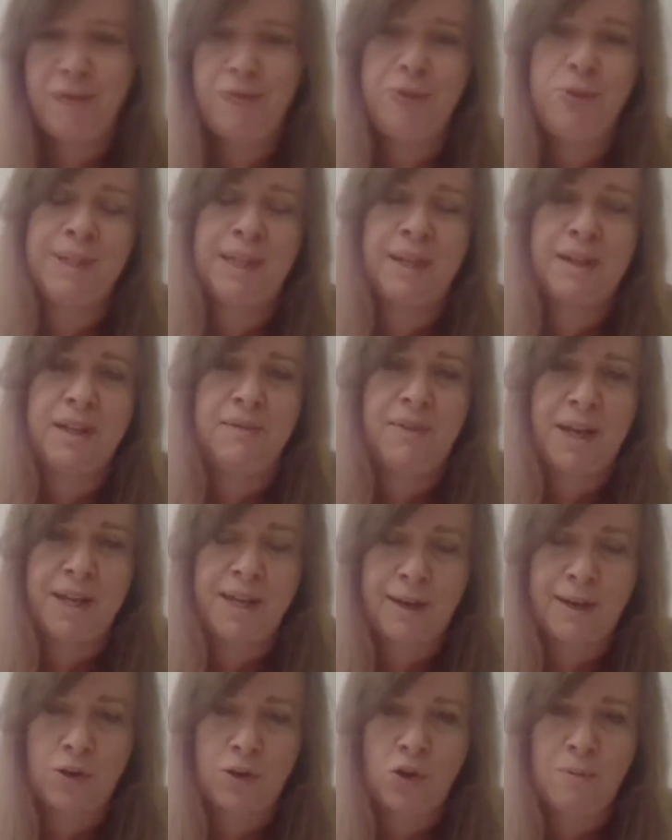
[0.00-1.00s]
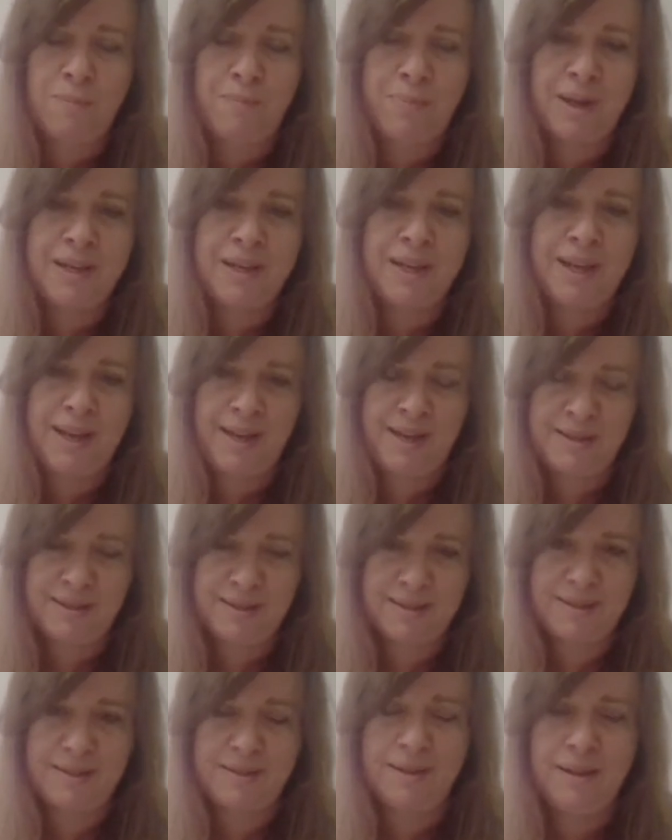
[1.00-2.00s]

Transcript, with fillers: fino ad arrivare a Company Lens,